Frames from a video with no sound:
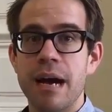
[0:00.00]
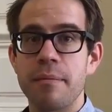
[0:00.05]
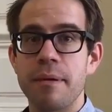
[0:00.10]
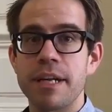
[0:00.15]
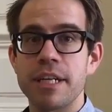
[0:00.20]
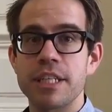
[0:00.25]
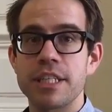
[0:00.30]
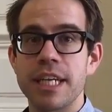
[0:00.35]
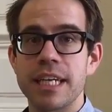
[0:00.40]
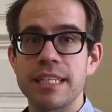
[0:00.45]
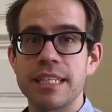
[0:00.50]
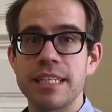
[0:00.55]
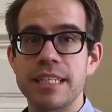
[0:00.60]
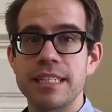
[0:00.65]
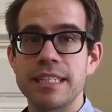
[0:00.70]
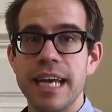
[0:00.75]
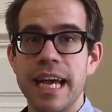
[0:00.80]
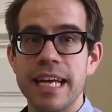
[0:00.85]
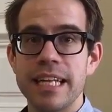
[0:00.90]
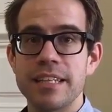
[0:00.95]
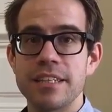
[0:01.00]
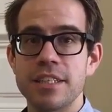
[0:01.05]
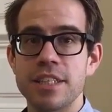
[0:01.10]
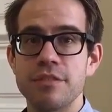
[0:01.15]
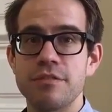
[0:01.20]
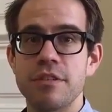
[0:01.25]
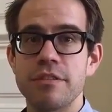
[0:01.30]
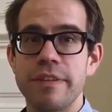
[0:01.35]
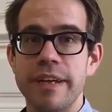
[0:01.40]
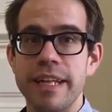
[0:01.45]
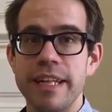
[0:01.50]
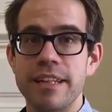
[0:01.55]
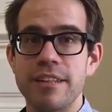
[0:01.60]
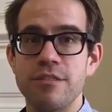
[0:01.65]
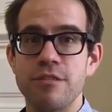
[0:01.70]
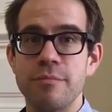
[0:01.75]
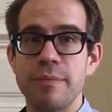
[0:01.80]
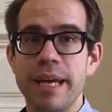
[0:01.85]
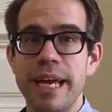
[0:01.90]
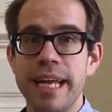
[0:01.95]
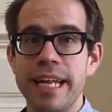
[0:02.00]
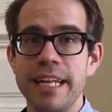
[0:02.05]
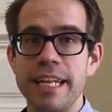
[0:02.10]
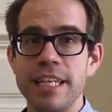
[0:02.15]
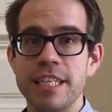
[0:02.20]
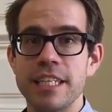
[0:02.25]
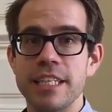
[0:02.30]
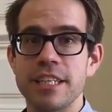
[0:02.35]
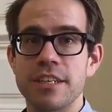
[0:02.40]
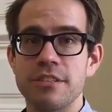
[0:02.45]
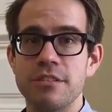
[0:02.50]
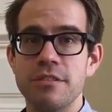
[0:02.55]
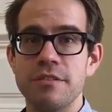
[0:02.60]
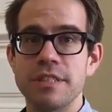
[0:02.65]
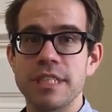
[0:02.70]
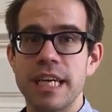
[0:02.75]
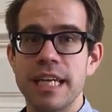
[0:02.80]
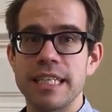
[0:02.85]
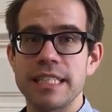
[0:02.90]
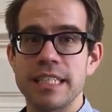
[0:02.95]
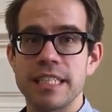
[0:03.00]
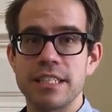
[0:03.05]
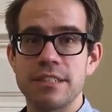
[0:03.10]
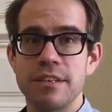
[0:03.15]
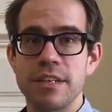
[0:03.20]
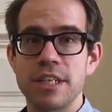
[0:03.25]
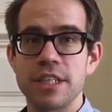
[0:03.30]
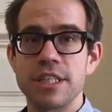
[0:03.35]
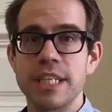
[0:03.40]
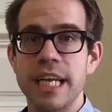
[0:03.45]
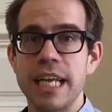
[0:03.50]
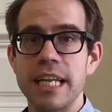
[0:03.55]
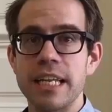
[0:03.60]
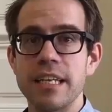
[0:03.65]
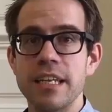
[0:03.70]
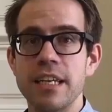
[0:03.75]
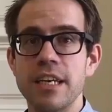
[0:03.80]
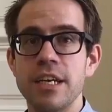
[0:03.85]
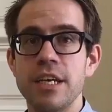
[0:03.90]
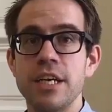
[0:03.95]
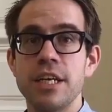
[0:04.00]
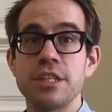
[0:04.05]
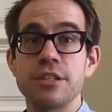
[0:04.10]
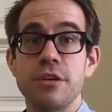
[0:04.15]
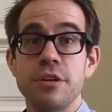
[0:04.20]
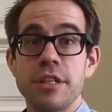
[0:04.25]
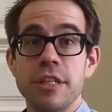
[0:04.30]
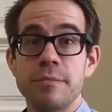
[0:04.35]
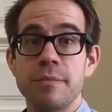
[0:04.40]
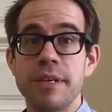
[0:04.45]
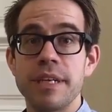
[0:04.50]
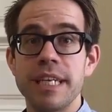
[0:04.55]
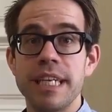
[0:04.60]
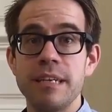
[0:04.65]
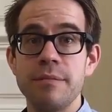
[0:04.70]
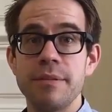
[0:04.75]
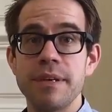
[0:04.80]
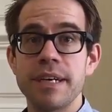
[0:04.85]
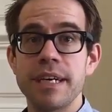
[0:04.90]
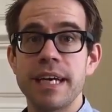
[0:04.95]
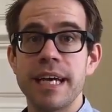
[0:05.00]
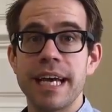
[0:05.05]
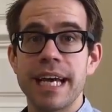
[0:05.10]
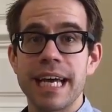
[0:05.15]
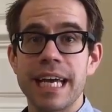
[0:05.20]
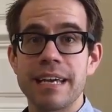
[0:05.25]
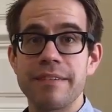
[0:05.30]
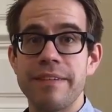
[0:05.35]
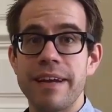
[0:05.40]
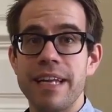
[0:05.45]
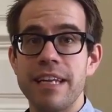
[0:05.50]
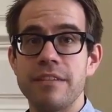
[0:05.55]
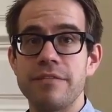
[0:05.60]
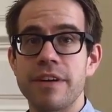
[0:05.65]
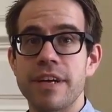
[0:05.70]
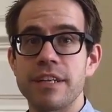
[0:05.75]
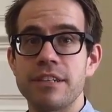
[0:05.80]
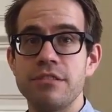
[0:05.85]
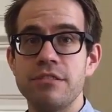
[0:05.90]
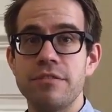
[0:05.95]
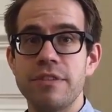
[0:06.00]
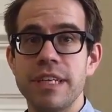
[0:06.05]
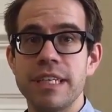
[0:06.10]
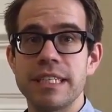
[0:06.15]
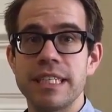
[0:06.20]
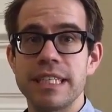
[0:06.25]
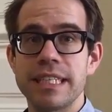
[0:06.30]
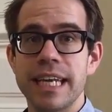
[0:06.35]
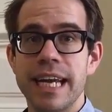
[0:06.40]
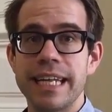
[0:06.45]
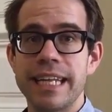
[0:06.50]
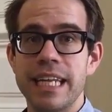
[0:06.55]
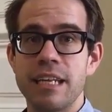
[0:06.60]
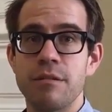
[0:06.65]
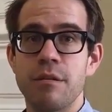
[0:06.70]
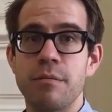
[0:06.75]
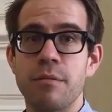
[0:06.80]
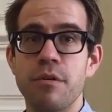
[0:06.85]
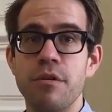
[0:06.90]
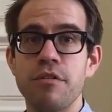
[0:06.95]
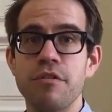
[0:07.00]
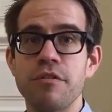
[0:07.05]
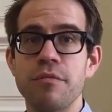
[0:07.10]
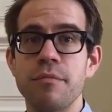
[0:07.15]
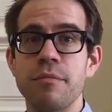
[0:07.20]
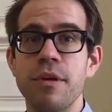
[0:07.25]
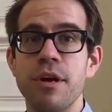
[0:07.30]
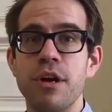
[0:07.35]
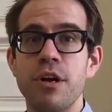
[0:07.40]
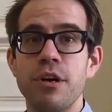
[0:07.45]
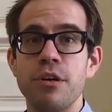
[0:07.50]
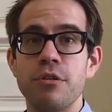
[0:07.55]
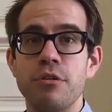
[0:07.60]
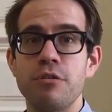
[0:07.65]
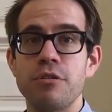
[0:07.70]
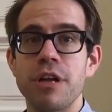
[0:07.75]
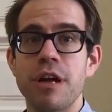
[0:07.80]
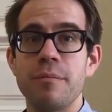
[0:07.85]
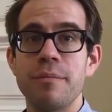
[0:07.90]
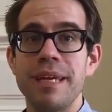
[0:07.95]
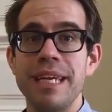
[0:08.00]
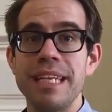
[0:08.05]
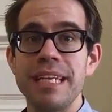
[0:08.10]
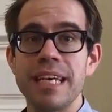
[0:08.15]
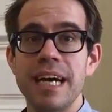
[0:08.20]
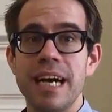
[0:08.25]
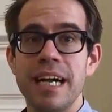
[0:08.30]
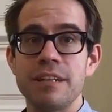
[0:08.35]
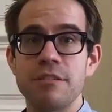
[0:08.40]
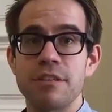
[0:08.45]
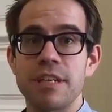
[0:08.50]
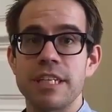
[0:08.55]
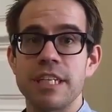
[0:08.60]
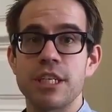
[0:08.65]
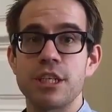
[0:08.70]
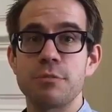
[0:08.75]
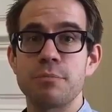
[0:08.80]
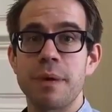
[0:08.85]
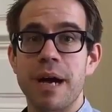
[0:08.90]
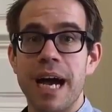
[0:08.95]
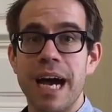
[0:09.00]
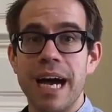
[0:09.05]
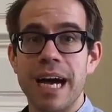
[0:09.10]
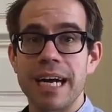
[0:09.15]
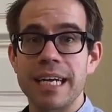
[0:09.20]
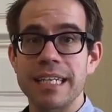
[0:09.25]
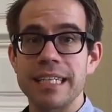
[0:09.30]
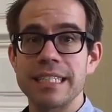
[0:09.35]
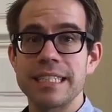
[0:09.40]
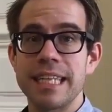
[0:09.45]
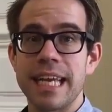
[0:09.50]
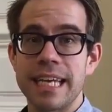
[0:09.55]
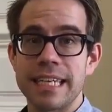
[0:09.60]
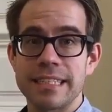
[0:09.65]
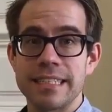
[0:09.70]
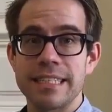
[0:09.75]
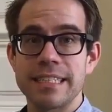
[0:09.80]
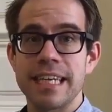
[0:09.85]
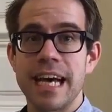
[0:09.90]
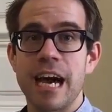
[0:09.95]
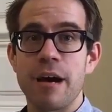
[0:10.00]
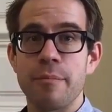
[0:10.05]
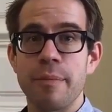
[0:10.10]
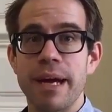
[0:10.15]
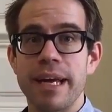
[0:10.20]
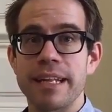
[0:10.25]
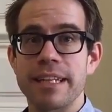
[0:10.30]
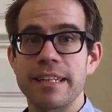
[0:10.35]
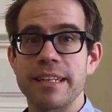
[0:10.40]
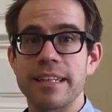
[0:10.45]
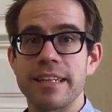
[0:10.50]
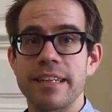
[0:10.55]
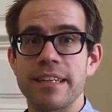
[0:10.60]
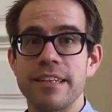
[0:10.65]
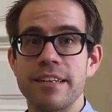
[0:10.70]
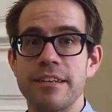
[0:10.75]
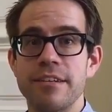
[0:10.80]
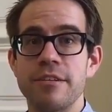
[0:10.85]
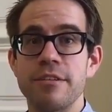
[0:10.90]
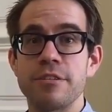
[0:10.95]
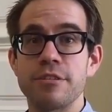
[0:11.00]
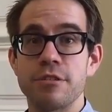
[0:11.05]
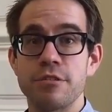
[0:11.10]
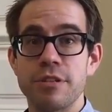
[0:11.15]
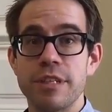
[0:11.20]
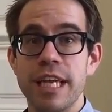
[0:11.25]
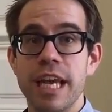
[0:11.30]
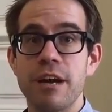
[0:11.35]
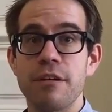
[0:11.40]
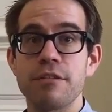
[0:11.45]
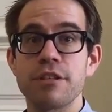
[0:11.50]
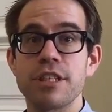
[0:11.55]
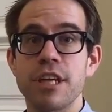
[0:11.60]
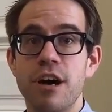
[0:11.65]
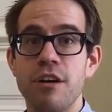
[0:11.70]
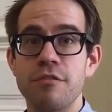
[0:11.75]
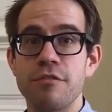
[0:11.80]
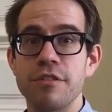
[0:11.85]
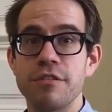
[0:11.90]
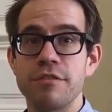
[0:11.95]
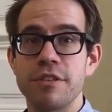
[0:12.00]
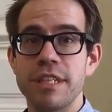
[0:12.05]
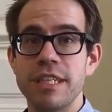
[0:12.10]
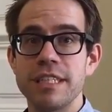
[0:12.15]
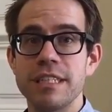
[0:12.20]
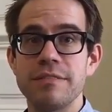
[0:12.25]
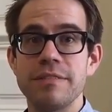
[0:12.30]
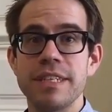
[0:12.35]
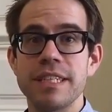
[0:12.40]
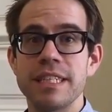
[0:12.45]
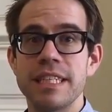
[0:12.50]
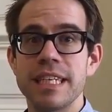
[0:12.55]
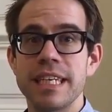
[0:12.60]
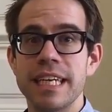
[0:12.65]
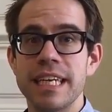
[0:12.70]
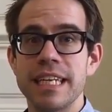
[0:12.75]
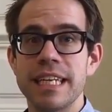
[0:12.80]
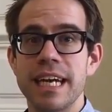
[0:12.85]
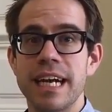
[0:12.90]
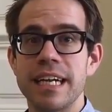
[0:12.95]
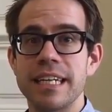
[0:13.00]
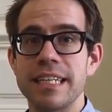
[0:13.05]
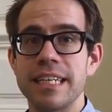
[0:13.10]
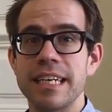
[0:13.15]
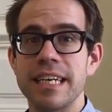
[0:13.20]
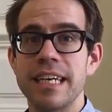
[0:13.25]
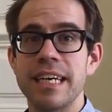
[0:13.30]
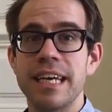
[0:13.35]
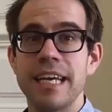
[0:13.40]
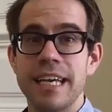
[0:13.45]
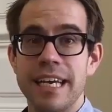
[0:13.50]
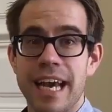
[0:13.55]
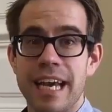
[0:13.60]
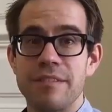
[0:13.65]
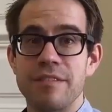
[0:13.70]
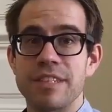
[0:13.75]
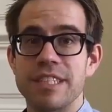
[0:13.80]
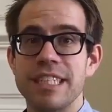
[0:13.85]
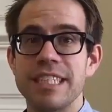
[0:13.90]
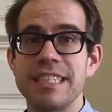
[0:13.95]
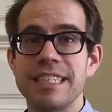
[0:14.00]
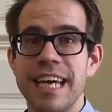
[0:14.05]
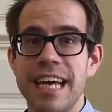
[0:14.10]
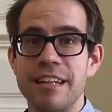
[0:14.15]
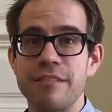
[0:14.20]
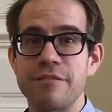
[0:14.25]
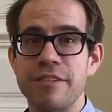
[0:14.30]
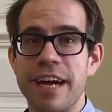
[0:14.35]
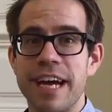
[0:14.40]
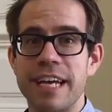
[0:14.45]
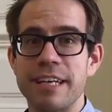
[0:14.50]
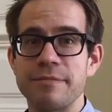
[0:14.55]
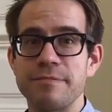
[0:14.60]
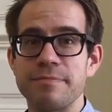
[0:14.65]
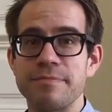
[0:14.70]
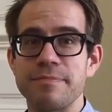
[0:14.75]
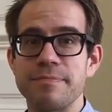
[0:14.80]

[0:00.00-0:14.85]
Aber anstatt Zeit zu verwenden, um händische Literaturverzeichnisse zu erstellen, sollte man lieber Quellen für ihre Zuverlässigkeit hin überprüfen oder am Inhalt oder an der Sprache des Textes arbeiten. Zotero schaufelt für diese wichtigen Inhalte einfach die Zeit frei.